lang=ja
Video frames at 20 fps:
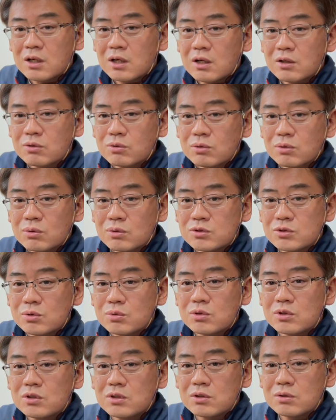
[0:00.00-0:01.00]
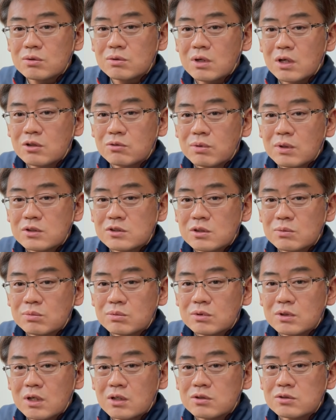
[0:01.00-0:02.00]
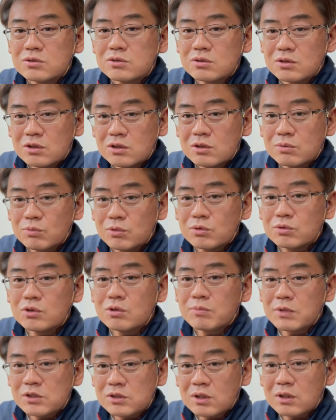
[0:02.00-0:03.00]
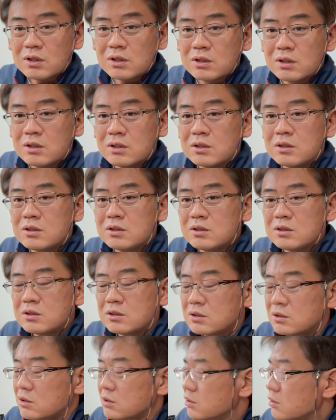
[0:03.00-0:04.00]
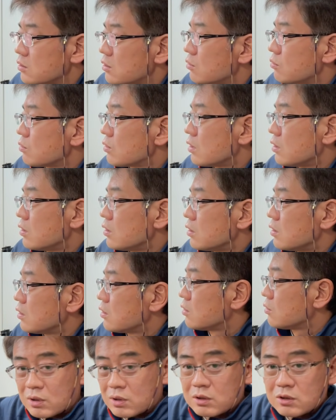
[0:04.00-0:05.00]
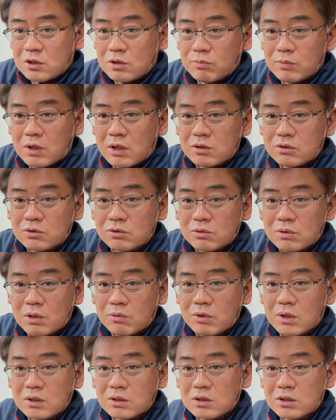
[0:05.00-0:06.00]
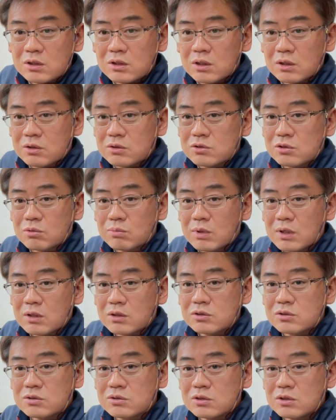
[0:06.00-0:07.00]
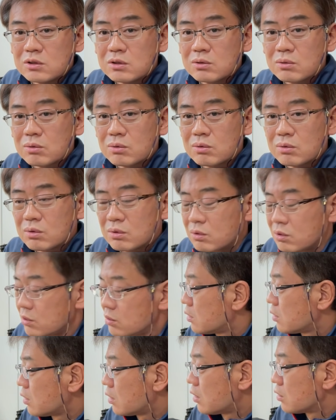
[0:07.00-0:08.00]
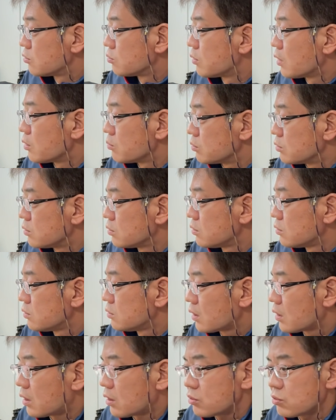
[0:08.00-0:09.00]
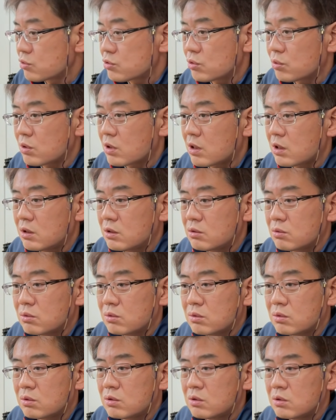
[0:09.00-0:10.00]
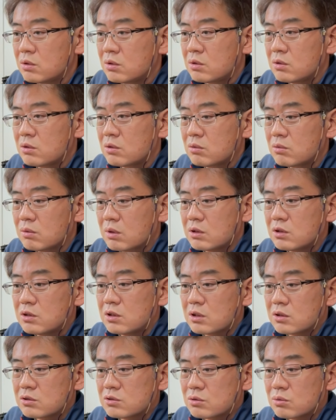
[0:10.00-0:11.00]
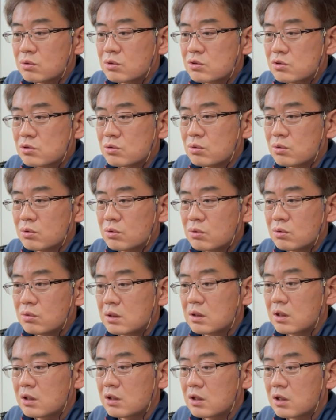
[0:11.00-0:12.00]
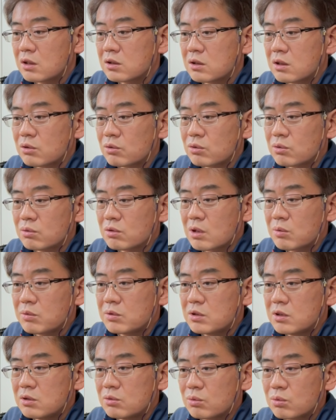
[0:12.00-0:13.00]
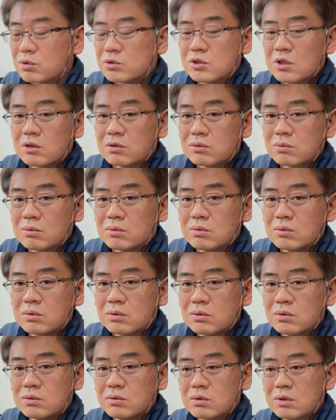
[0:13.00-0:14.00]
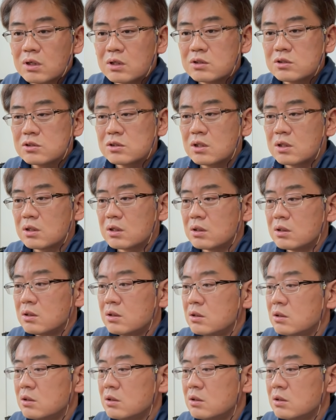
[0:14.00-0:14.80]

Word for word: あとソニーの α7R3 も売りましたなので今あるのは 1DX の M3 と R5 あと初代の 1DX を一応何かあった時のために残してあるという感じで、